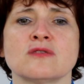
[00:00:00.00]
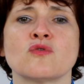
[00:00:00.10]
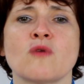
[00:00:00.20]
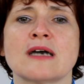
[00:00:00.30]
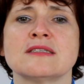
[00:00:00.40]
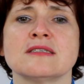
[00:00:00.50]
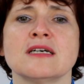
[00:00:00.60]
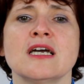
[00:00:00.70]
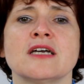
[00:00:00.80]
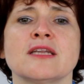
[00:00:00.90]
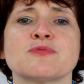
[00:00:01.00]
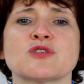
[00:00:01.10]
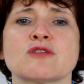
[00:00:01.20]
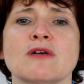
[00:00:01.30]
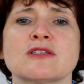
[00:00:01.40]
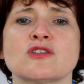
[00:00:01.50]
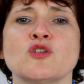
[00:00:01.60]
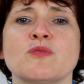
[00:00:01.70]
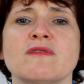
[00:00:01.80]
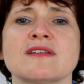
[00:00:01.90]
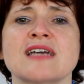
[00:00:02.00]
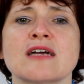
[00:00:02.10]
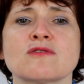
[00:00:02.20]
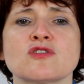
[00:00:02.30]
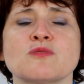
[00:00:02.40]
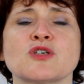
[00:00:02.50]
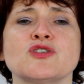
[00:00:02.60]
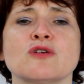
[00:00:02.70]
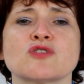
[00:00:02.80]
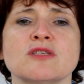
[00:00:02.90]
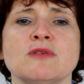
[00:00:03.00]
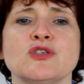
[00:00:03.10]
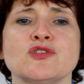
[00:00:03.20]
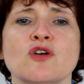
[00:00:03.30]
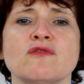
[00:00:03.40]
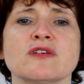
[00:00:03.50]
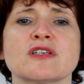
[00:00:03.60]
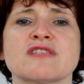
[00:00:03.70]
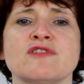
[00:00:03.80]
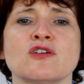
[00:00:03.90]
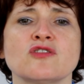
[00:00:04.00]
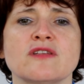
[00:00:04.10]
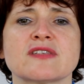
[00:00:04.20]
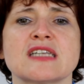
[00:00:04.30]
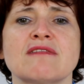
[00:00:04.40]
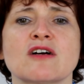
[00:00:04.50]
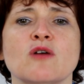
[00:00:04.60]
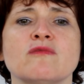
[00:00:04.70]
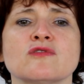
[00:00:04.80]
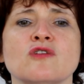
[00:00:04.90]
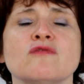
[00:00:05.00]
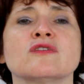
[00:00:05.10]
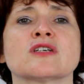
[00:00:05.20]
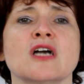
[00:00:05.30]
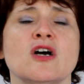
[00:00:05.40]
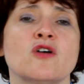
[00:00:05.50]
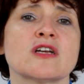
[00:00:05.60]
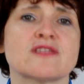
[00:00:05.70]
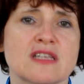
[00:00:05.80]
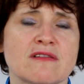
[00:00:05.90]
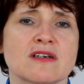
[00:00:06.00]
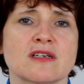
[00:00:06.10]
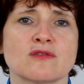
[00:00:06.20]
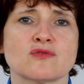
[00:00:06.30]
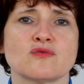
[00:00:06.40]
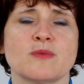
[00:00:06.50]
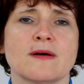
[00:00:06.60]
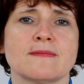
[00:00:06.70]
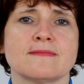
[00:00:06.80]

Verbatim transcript: układy, na przykład doprowadzając do przeciążeń mięśniowych, zwyrodnień w stawach obwodowych oraz stawach kręgosłupa.